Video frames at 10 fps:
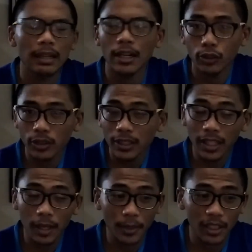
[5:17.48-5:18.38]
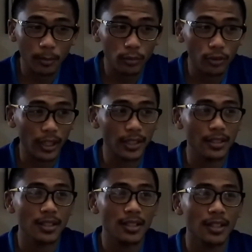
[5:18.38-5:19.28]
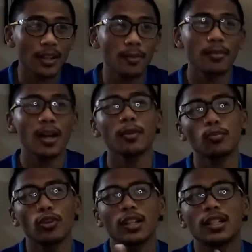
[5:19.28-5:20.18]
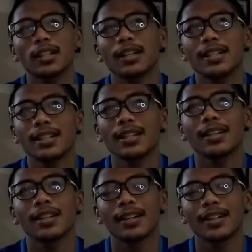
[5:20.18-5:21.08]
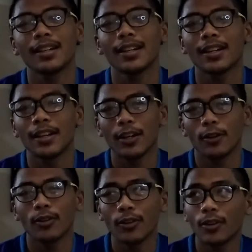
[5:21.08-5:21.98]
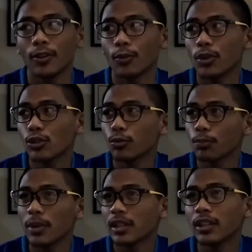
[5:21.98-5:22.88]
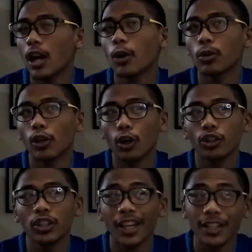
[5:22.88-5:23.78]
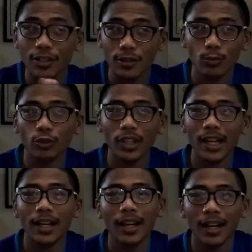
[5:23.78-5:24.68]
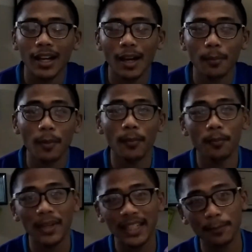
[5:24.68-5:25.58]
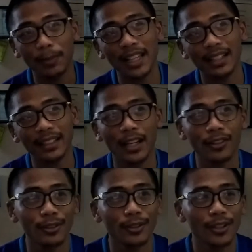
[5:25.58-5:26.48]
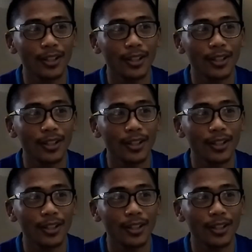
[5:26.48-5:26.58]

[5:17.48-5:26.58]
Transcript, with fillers: actually tama lang po guys bakit po kasi kasi we should build our audience muna habang maliit pa lang tayo